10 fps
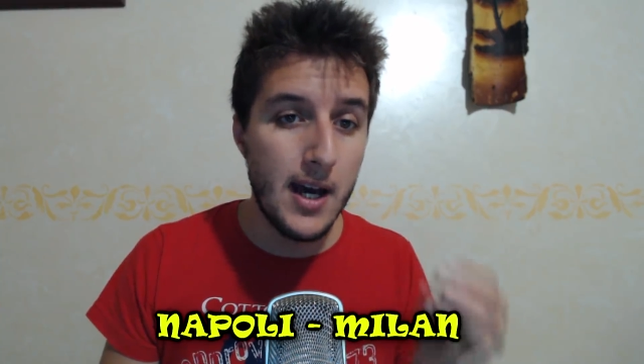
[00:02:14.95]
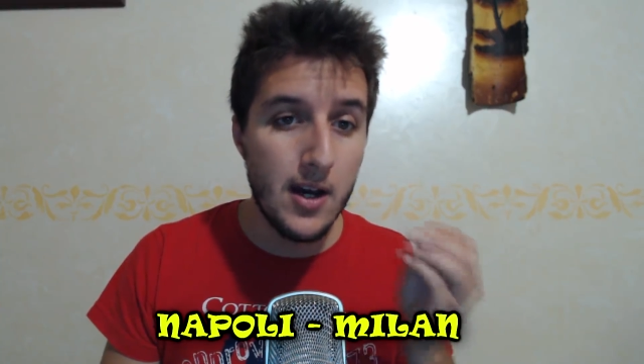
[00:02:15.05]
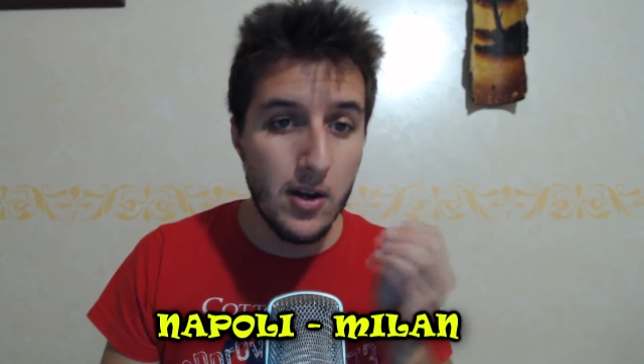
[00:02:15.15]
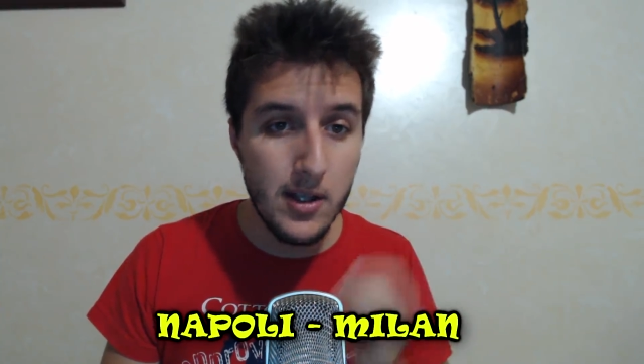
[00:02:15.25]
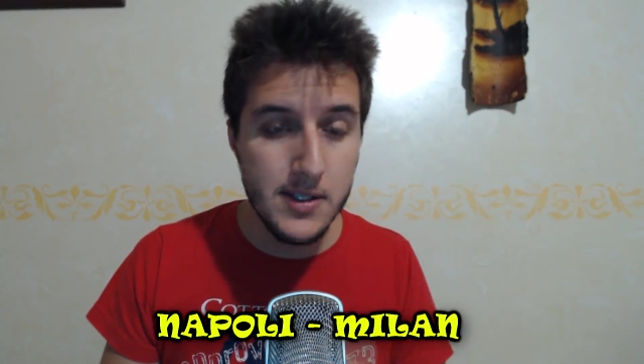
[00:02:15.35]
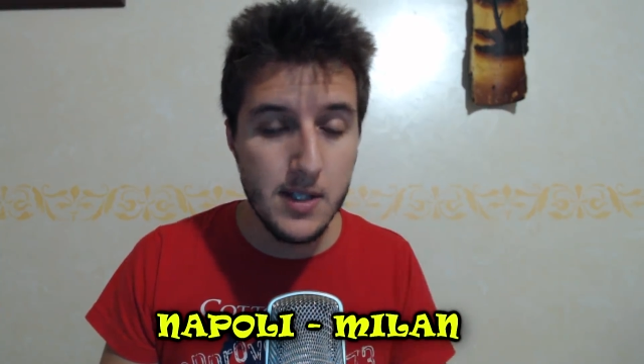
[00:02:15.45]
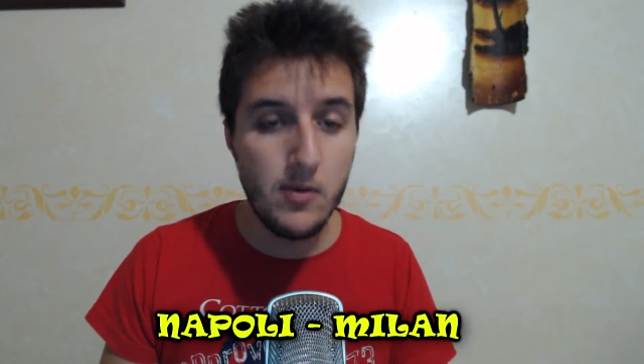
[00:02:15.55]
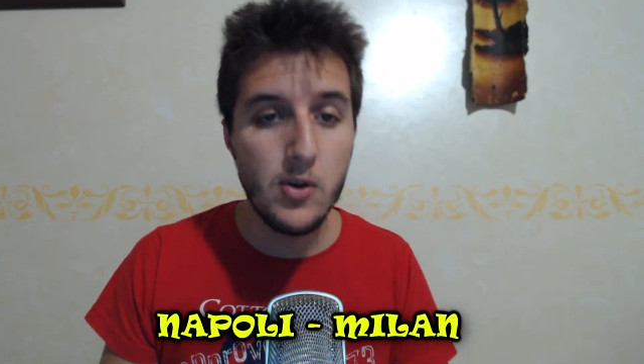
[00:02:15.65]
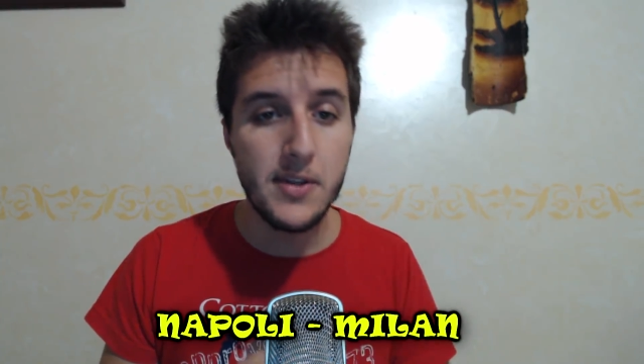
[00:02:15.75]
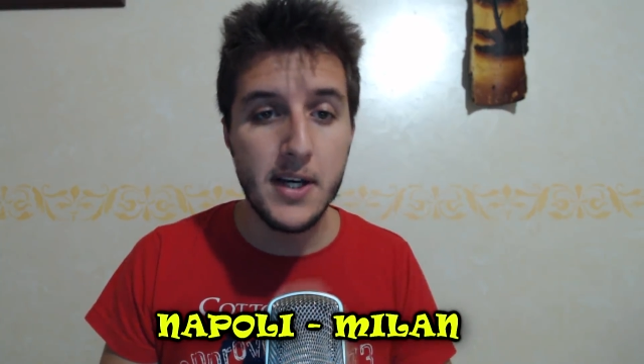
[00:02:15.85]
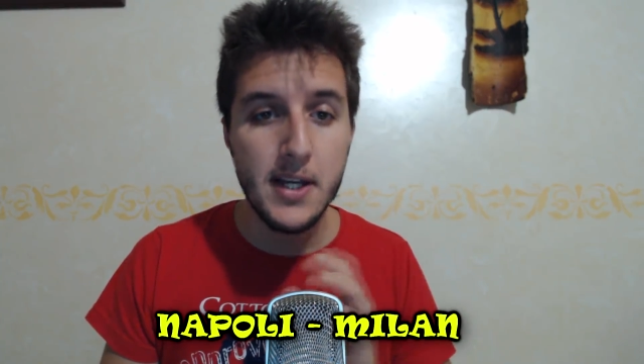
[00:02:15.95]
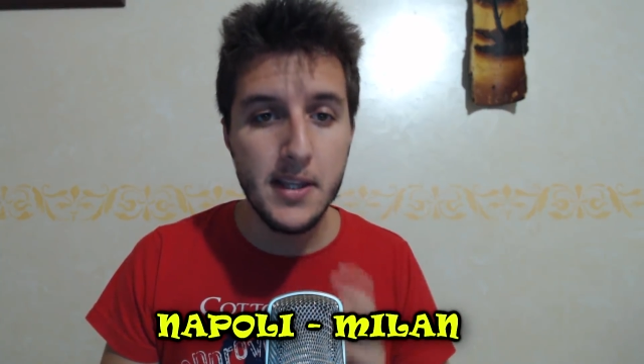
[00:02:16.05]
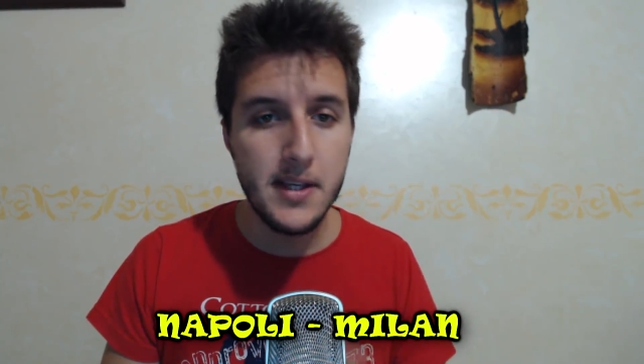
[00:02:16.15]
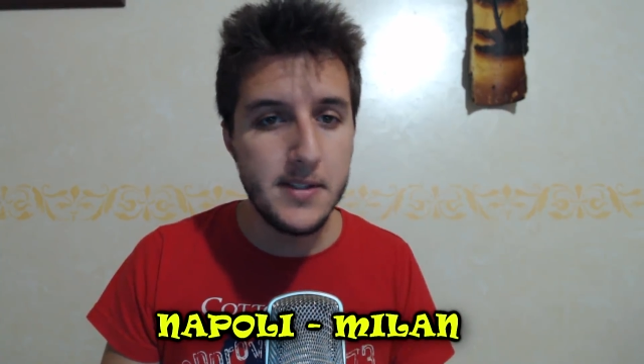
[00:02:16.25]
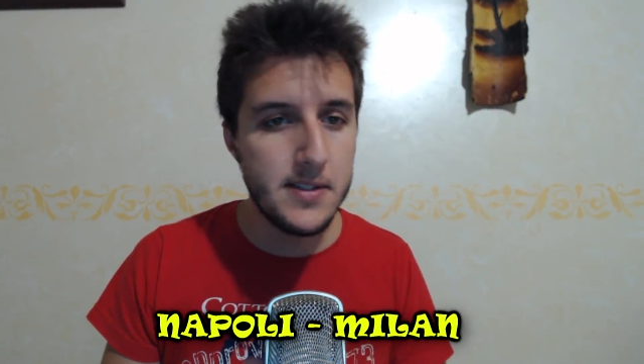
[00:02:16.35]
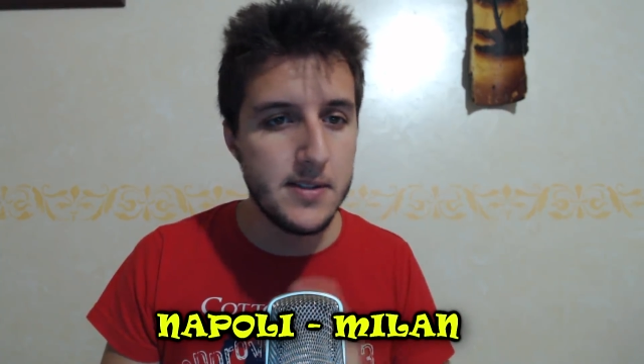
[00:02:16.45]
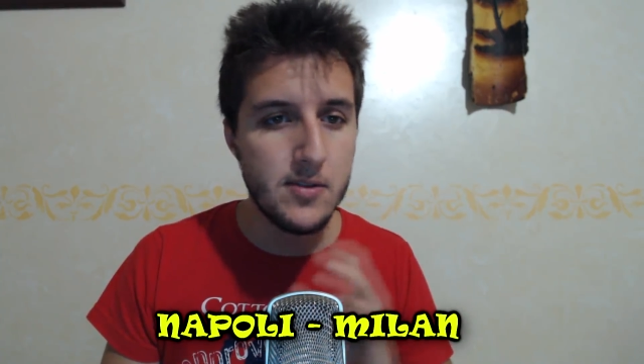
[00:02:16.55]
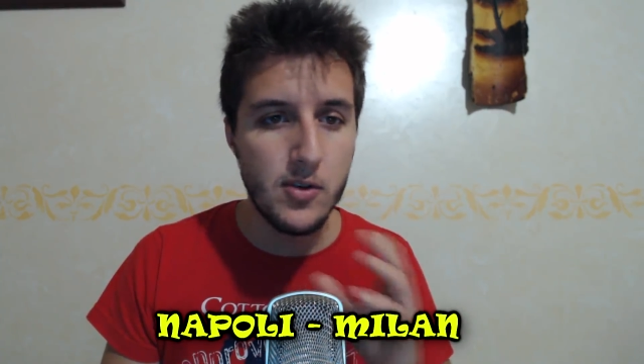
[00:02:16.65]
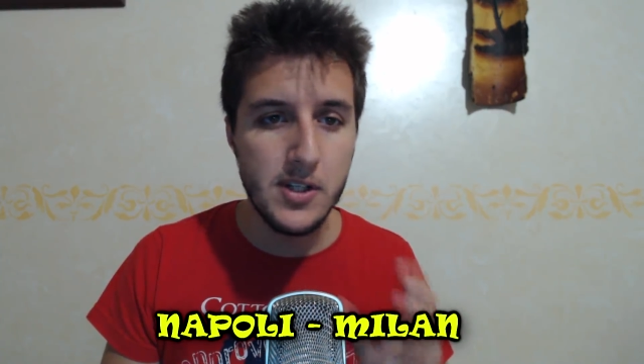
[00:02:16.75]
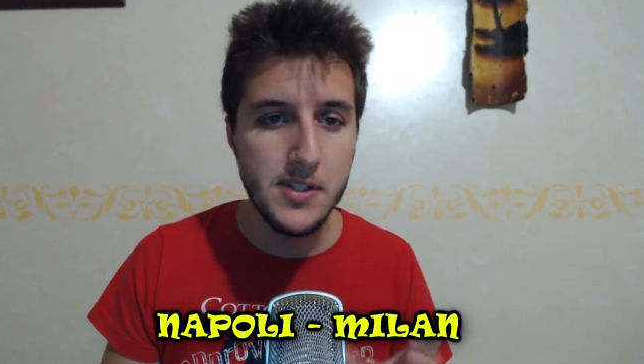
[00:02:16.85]
anche stavolta Carnesis
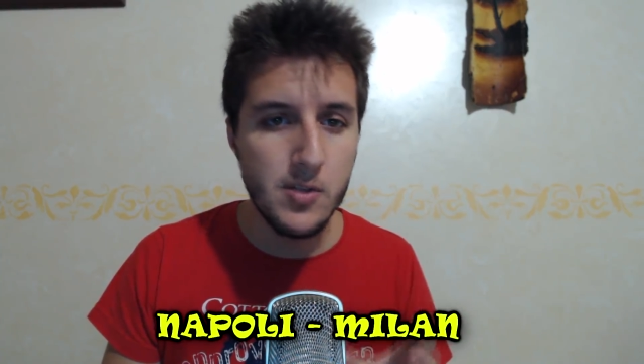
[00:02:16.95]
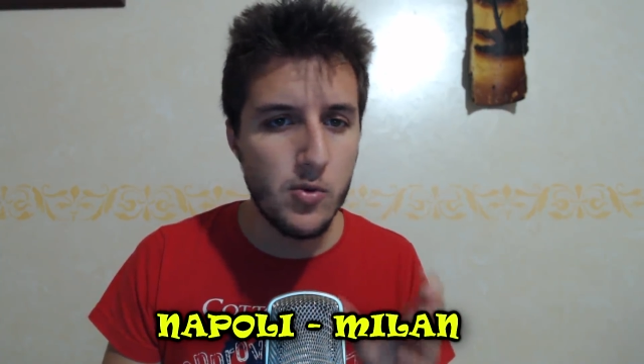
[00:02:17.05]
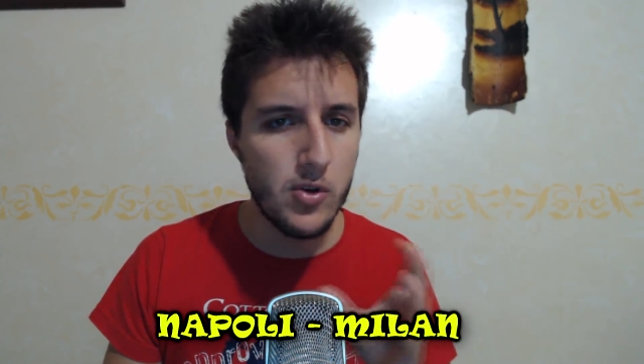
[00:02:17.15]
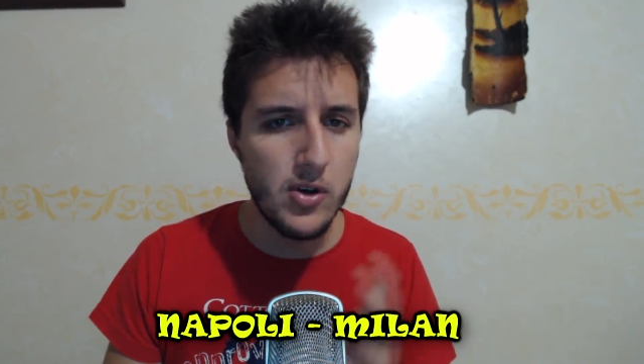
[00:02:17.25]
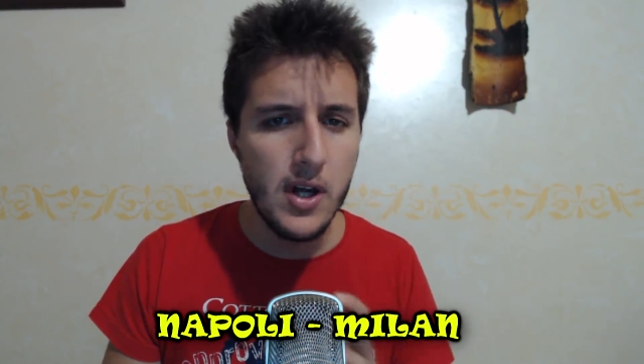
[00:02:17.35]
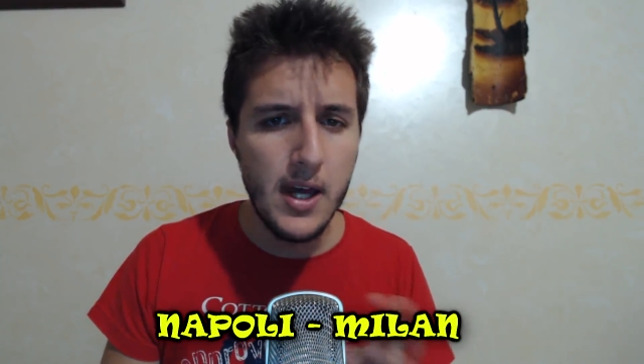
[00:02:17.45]
non è sicuro